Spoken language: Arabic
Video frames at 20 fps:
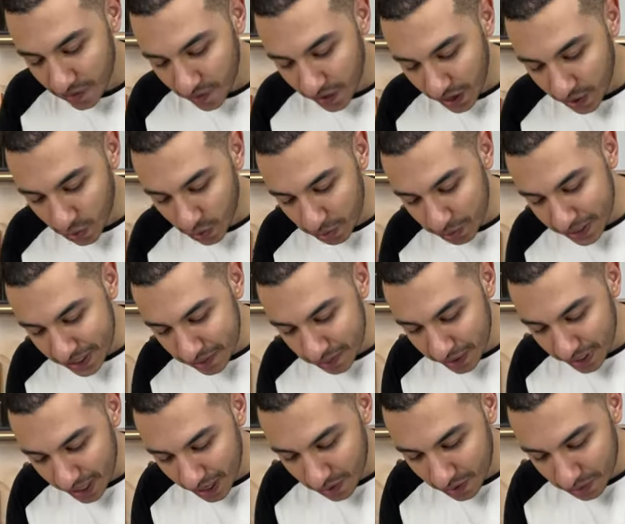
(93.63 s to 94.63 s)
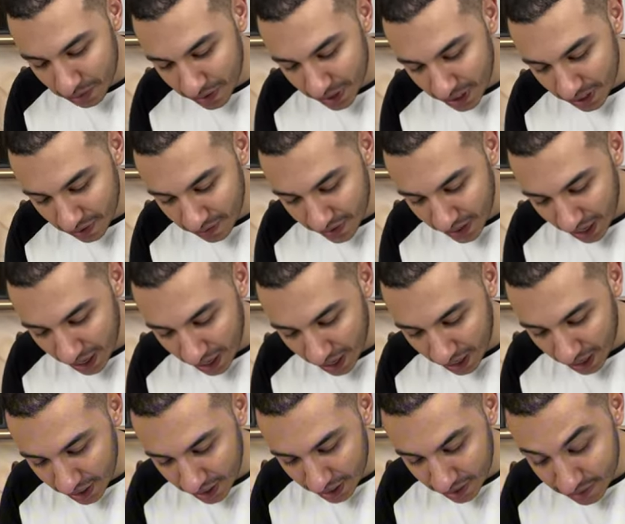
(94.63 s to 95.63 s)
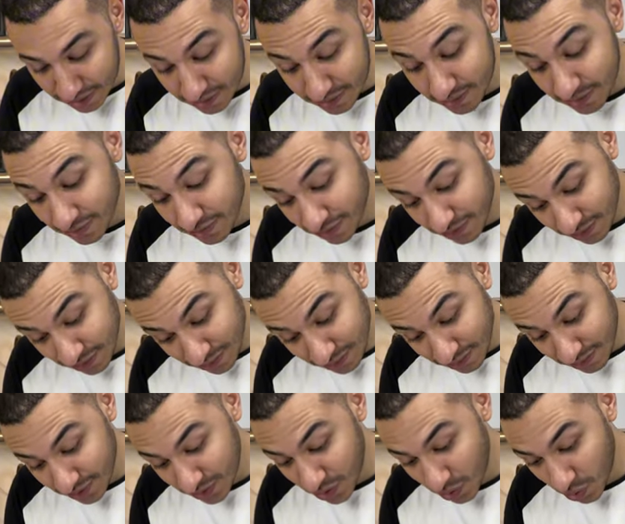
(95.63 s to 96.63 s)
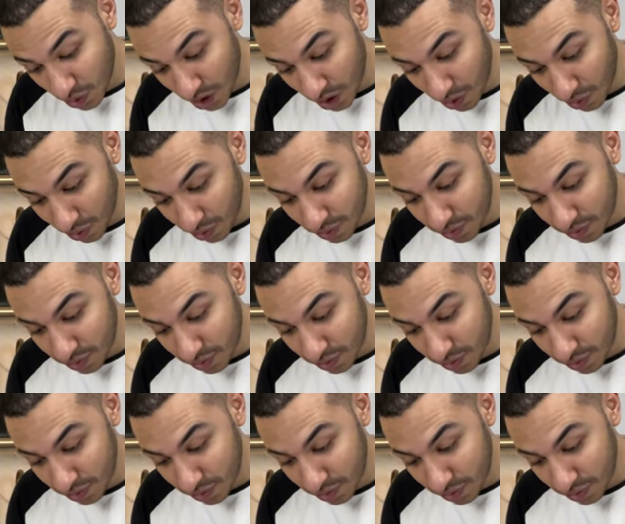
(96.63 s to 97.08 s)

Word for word: فنقول بسم الله ونبتدي نفتحها كده واو